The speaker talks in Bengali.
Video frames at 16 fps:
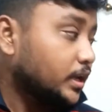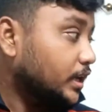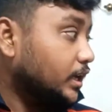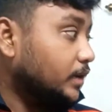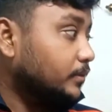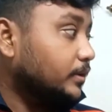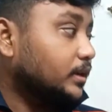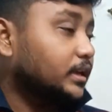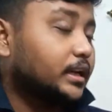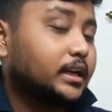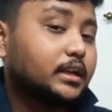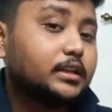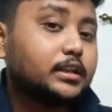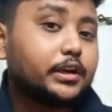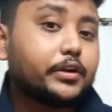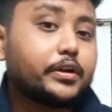এবার
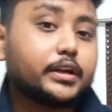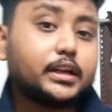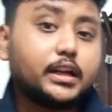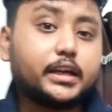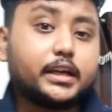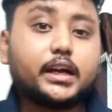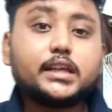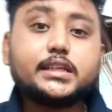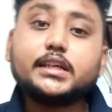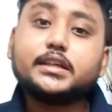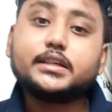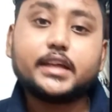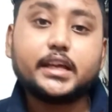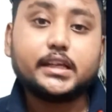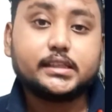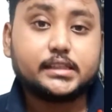এখানে দেখো একটা লেখা আছে
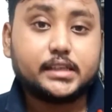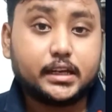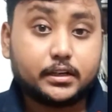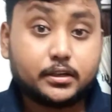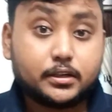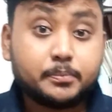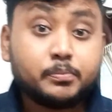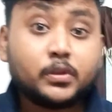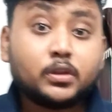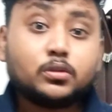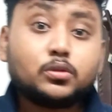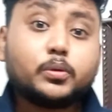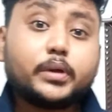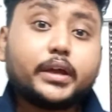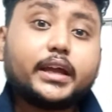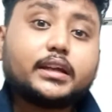টেন সেন্ট তো
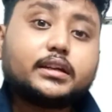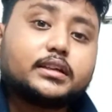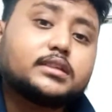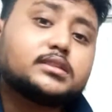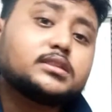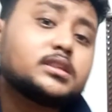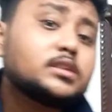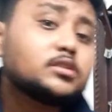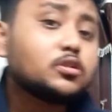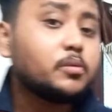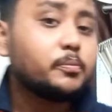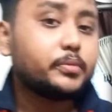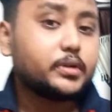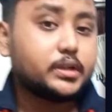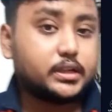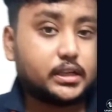এই টেন সেন্ট
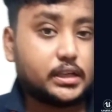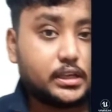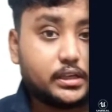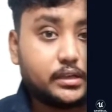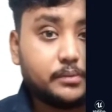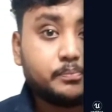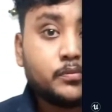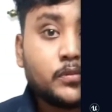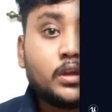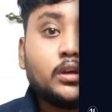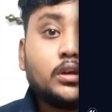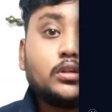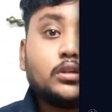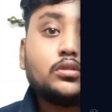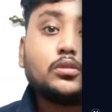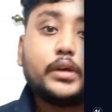কোম্পানিটা কী
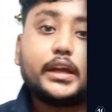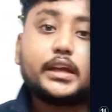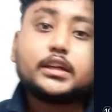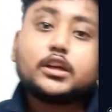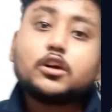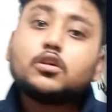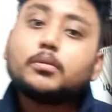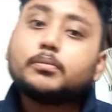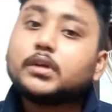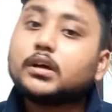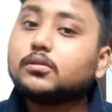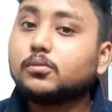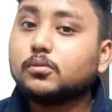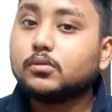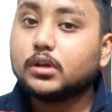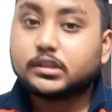তো এটাও আমরা
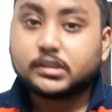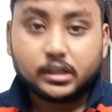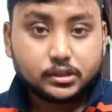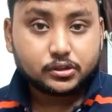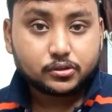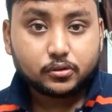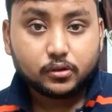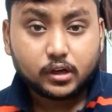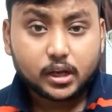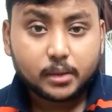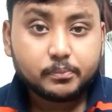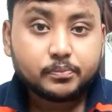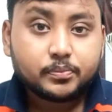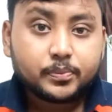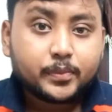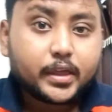গুগলে সার্চ করলাম
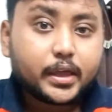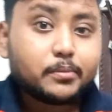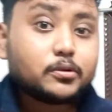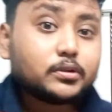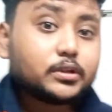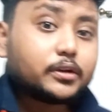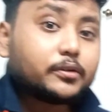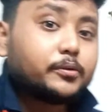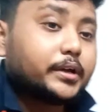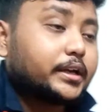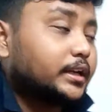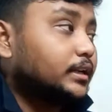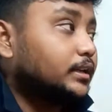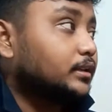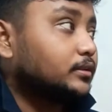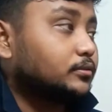এবং দেখো
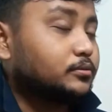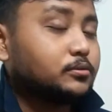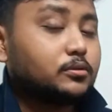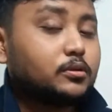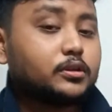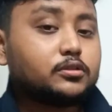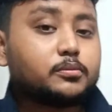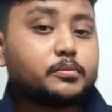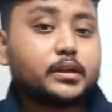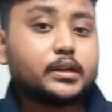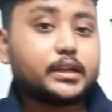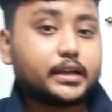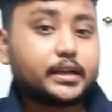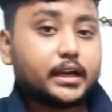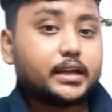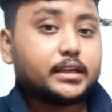এখানে গুগলে তোমরা
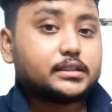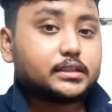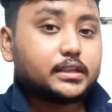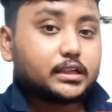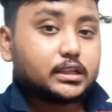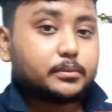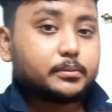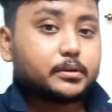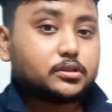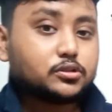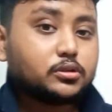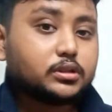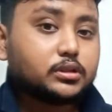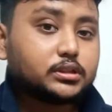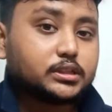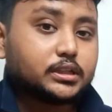লেখাই আছে দেখতে পাচ্ছ
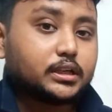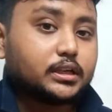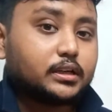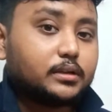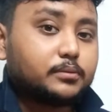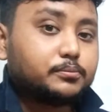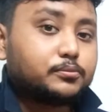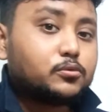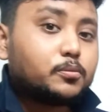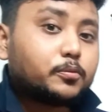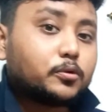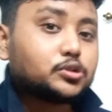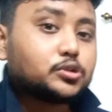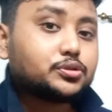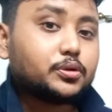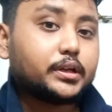যে পুরো
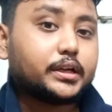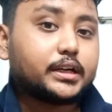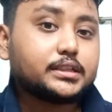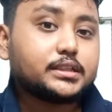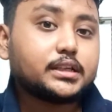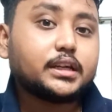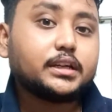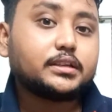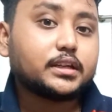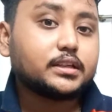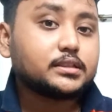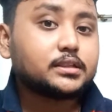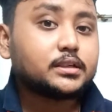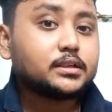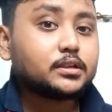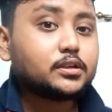স্পষ্ট লেখা আছে এই
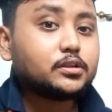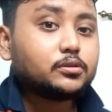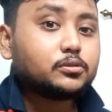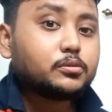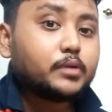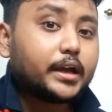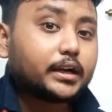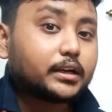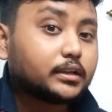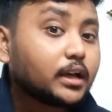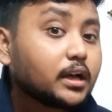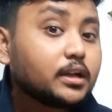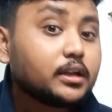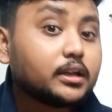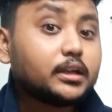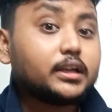টেনসেন্ট কিন্তু একটা
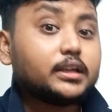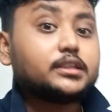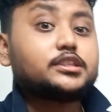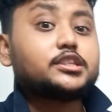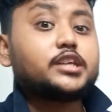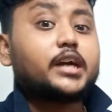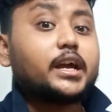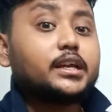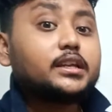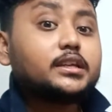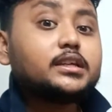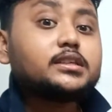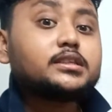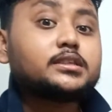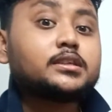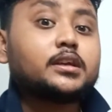
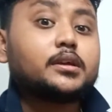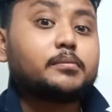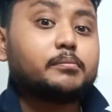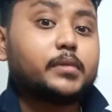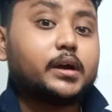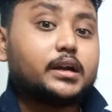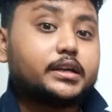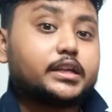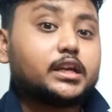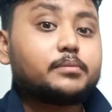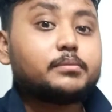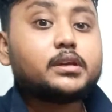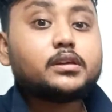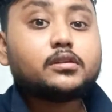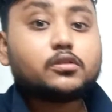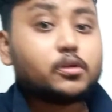চাইনিজ
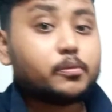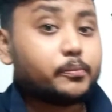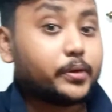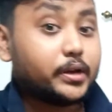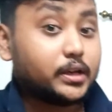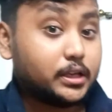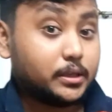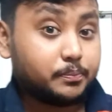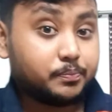মাল্টিগেমিং কোম্পানি